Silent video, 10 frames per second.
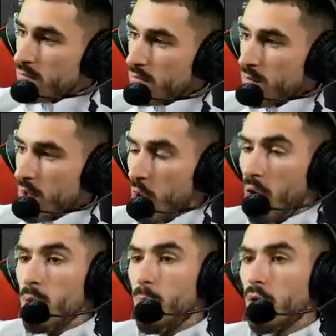Alors à
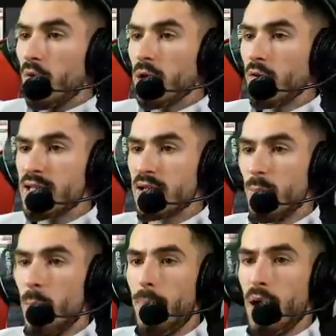l'époque, en vrai de vrai, c'était
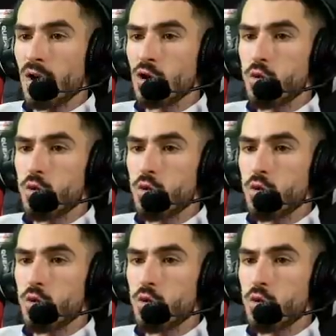même pas un choix